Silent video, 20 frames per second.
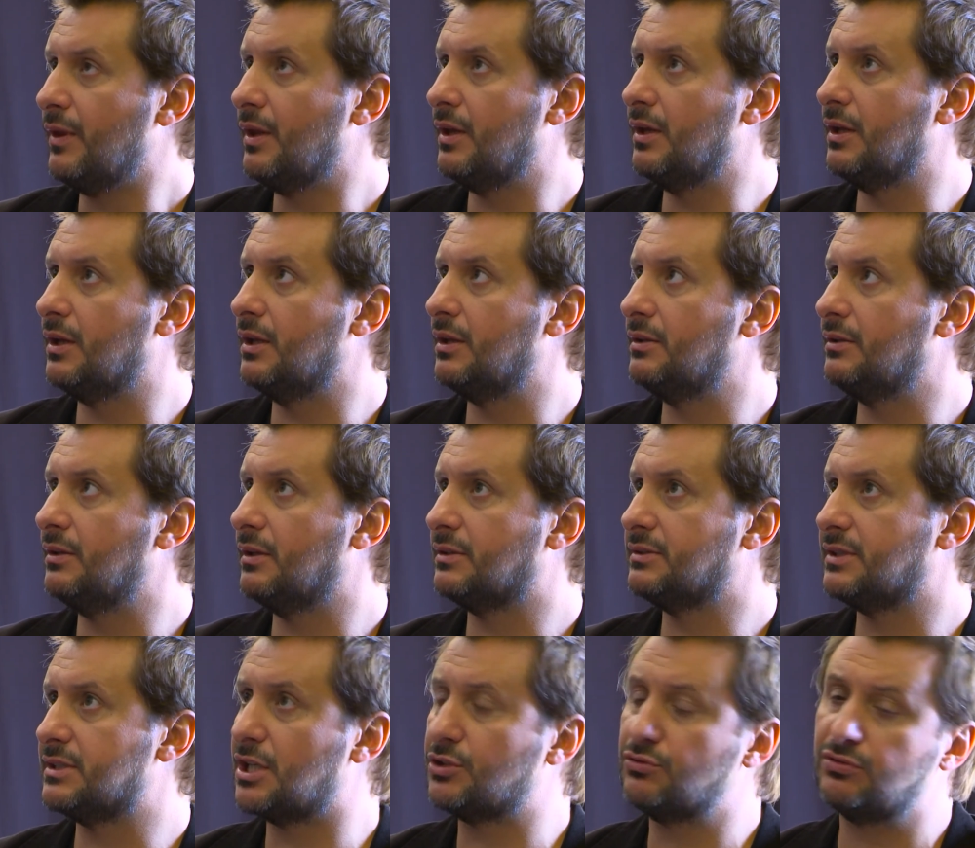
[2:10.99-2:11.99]
eh, que
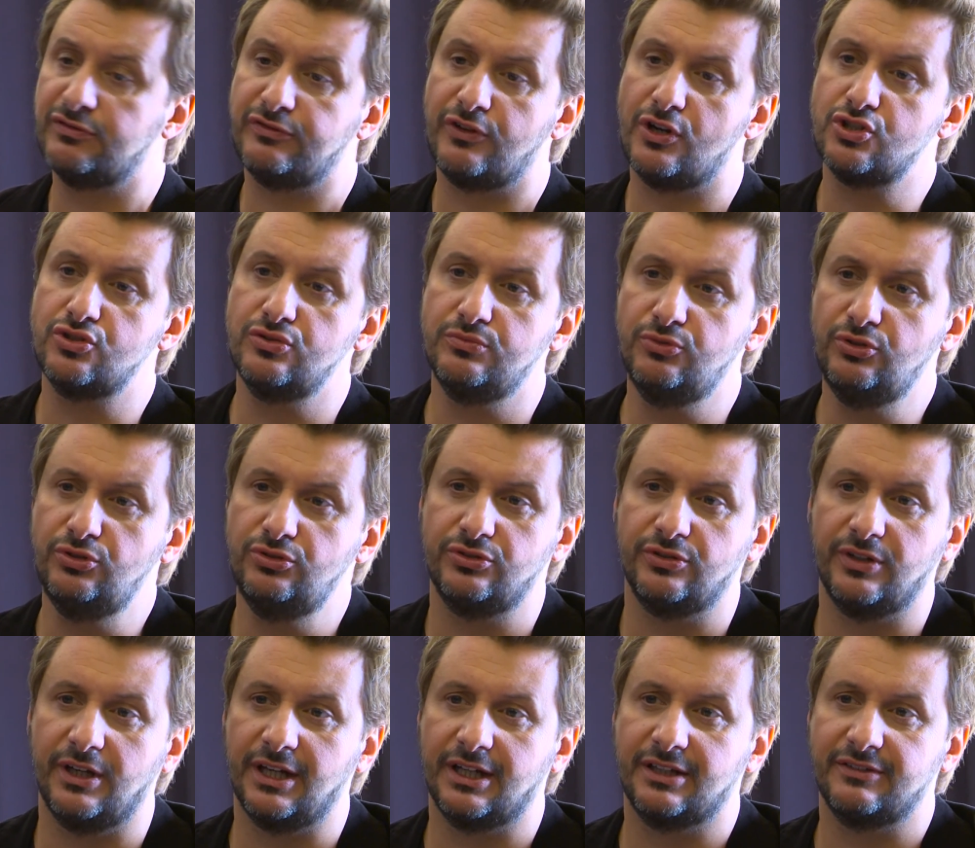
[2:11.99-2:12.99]
seja a tua voz no mundo,
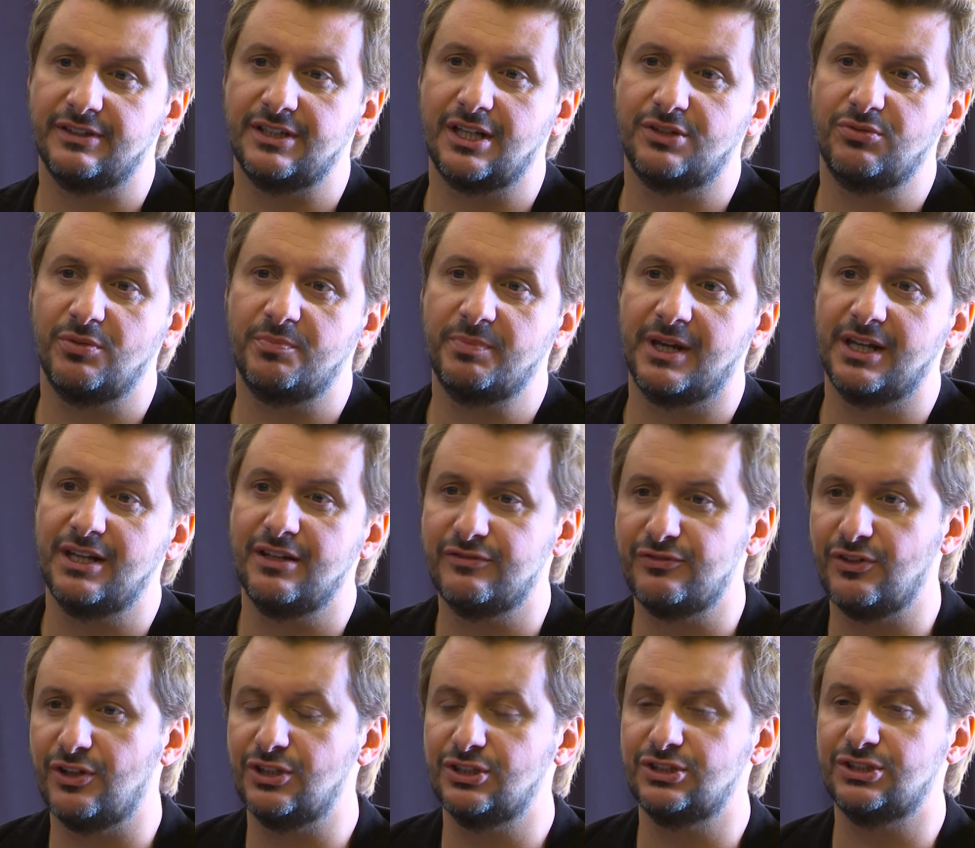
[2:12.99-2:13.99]
não é? Que seja a tua pequena
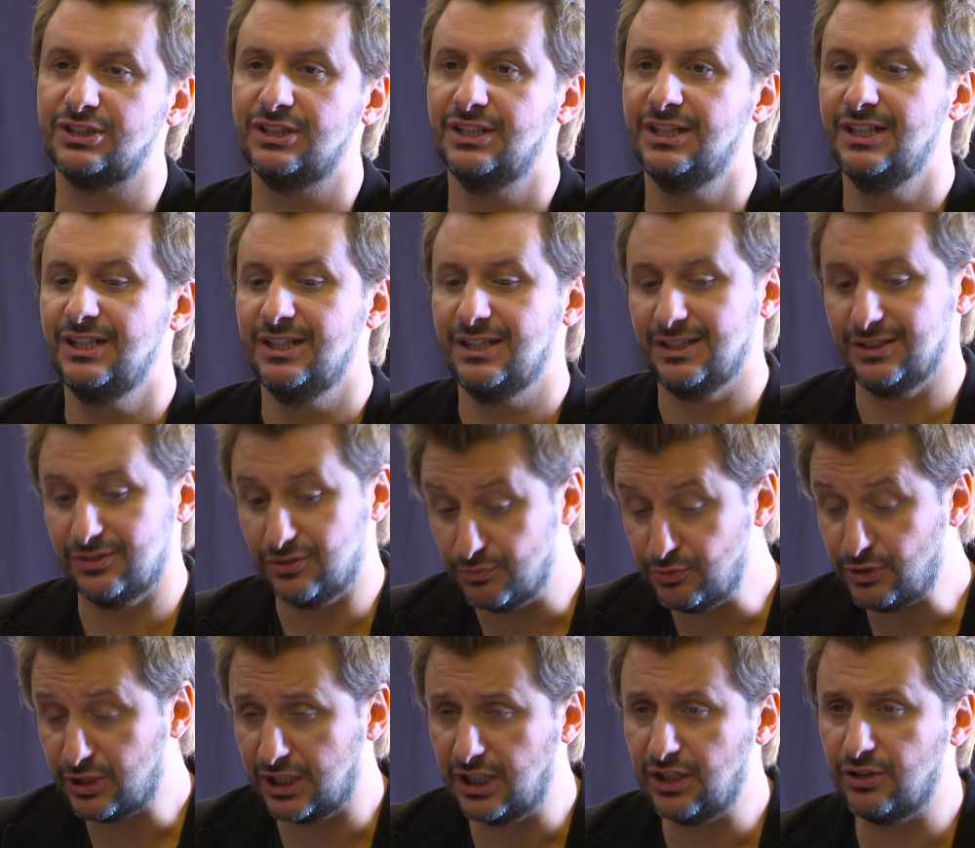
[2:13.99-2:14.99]
voz como
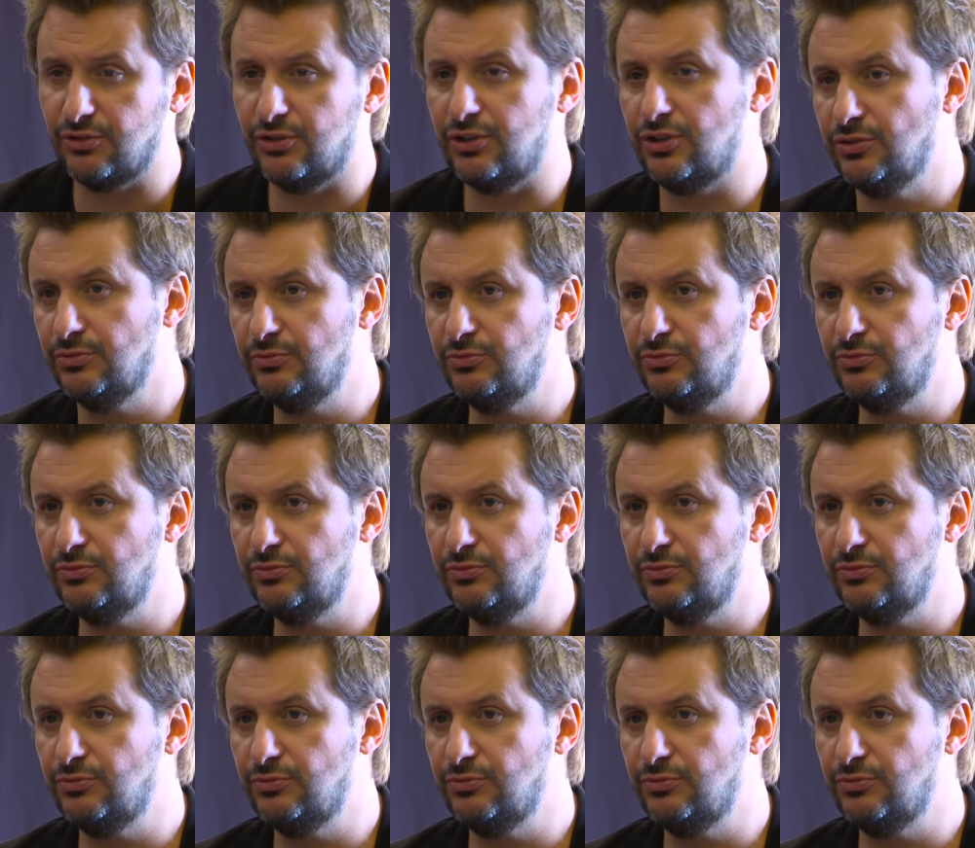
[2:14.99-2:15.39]
criador no